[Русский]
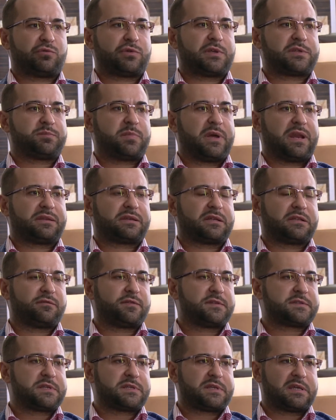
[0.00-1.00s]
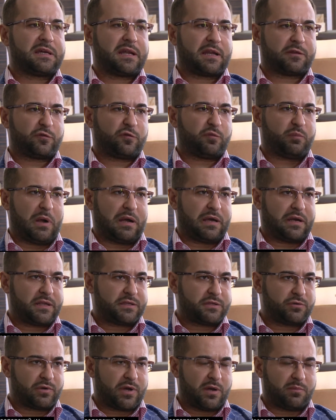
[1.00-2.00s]
у нас порядка 20 городов
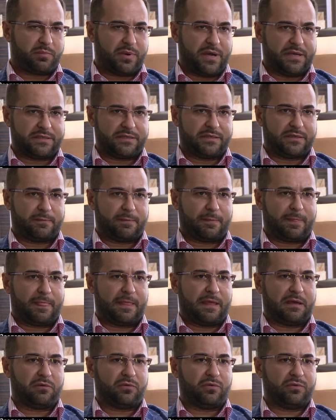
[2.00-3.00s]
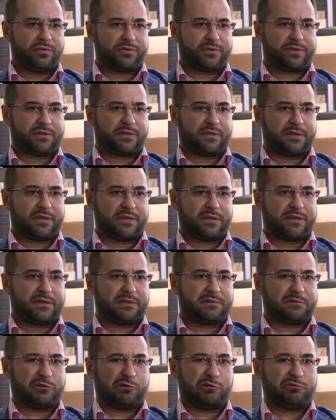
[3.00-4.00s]
покрытия у компании. Вот,
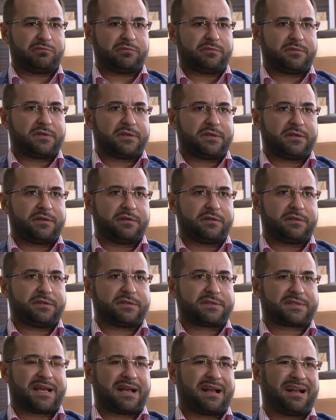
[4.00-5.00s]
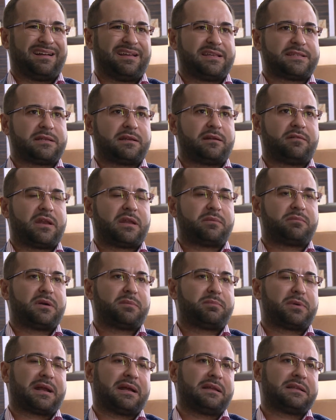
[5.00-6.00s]
э, ну, если говорим мы
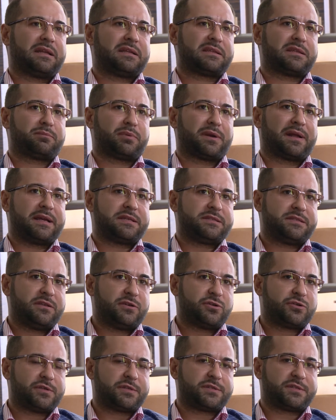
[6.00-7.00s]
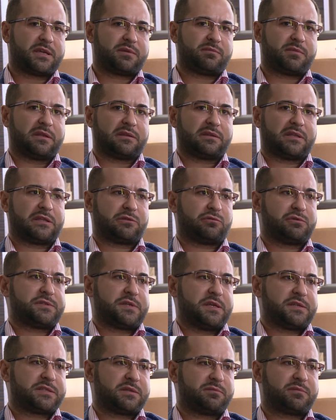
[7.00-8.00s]
про, конкретно про гостиничный сегмент, да, то,
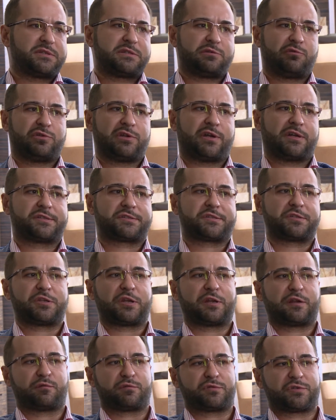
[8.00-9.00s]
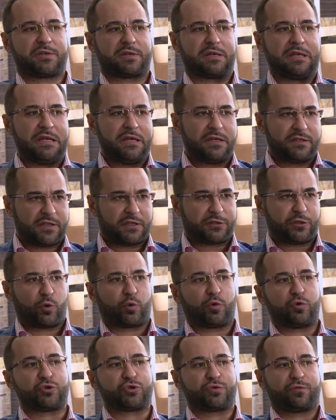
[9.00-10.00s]
естественно, мы сегодня концентрируемся на трех
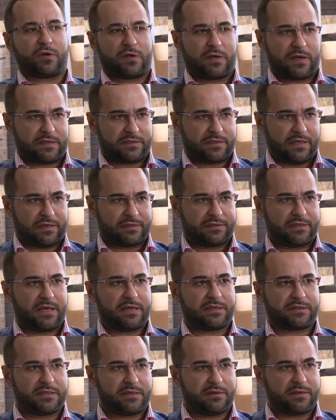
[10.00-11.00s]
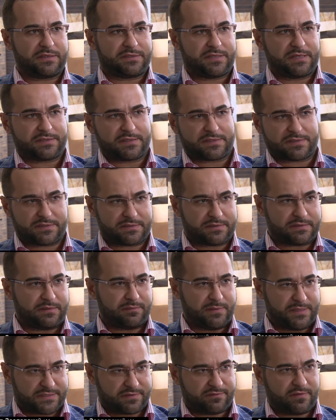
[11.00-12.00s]
ключевых городах. Да, это, естественно,
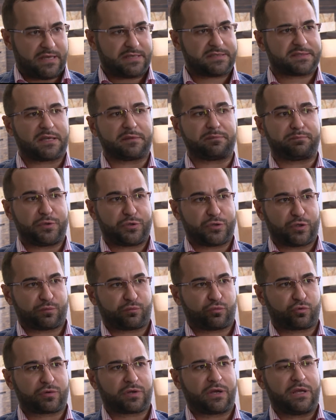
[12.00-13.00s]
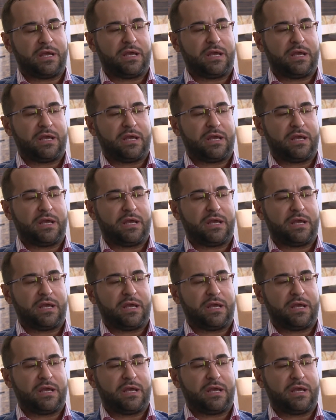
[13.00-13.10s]
Москва, Санкт-Петербург